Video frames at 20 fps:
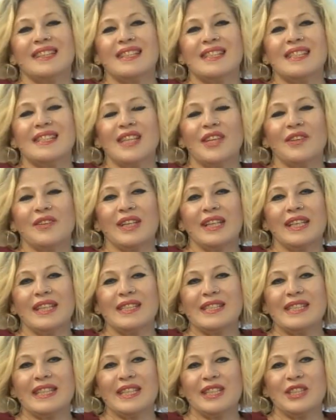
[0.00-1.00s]
sevgili
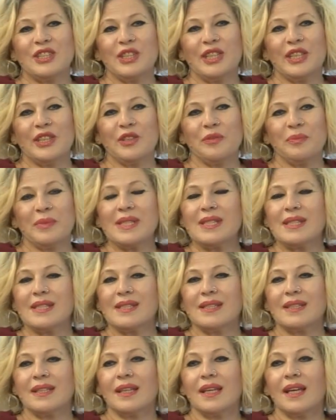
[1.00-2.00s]

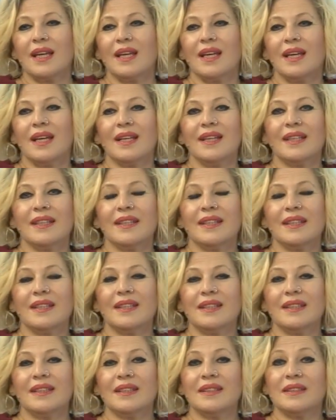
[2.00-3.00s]
izleyicilerimiz.
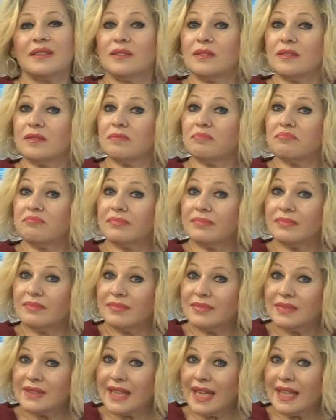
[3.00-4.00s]
E,
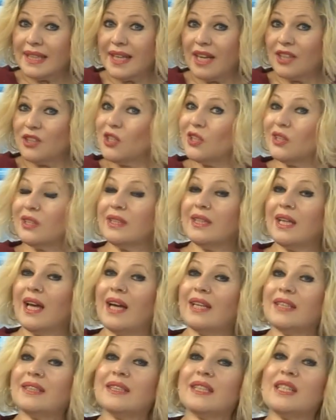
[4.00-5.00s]
Yelda
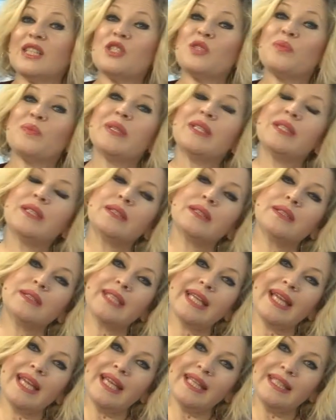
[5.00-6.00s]
Çetiner
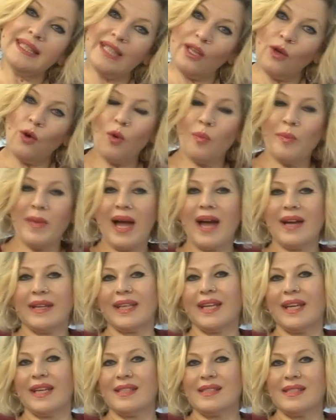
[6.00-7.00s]
İzmir'de Neo
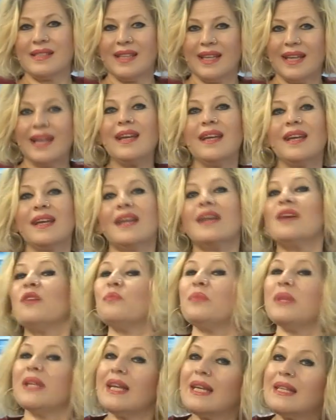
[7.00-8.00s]
Merkez'de
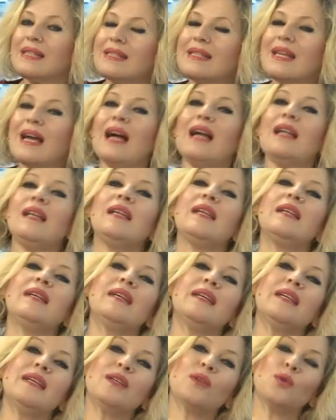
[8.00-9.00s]
bireysel
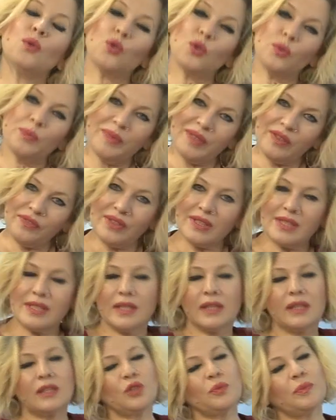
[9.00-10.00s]
e, grup nefes
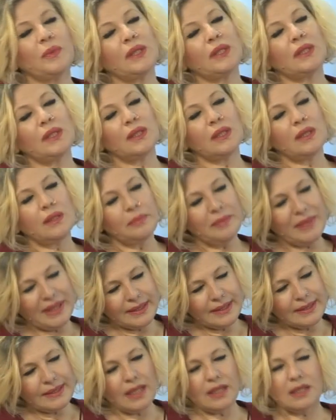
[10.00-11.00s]
çalışmaları,
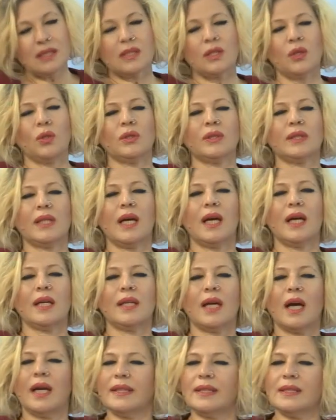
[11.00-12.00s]
meditasyonlar,
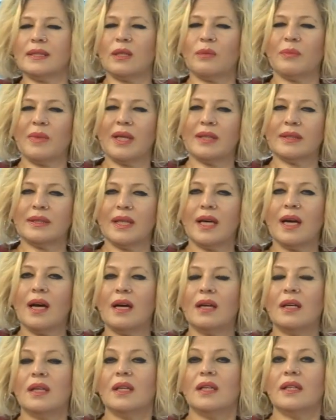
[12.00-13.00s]
aynı zamanda
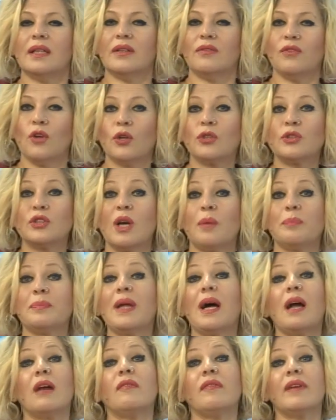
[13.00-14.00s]
e,
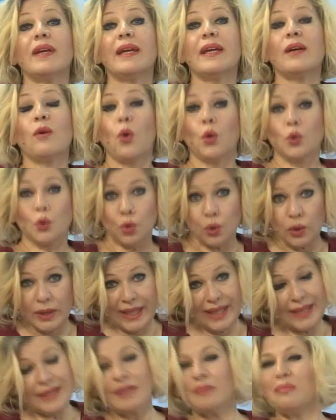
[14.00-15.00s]
workshoplar ve koçluk
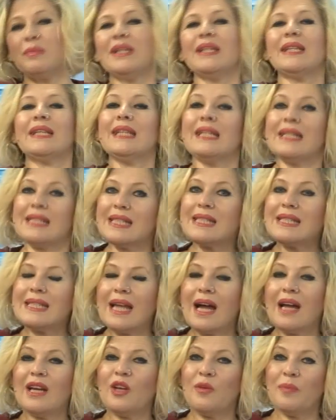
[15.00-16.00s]
eğitimleriyle
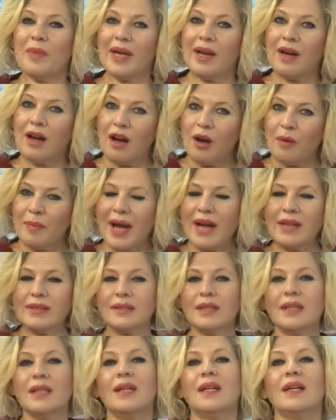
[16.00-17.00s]
sizlerle beraber
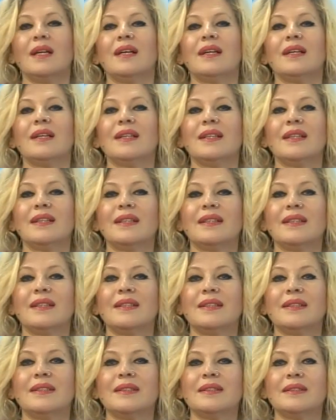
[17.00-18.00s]

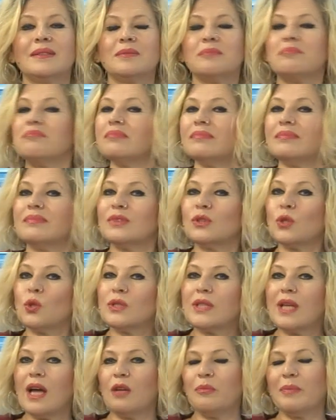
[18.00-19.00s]
e,
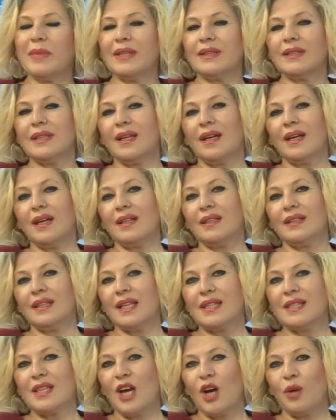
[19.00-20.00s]
sosyal medya
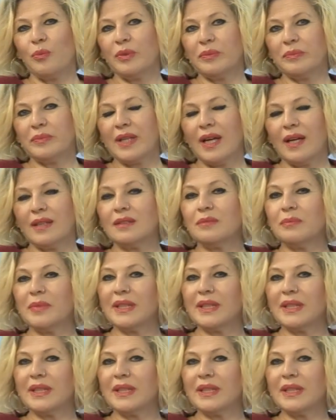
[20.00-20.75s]
hesabımdan bana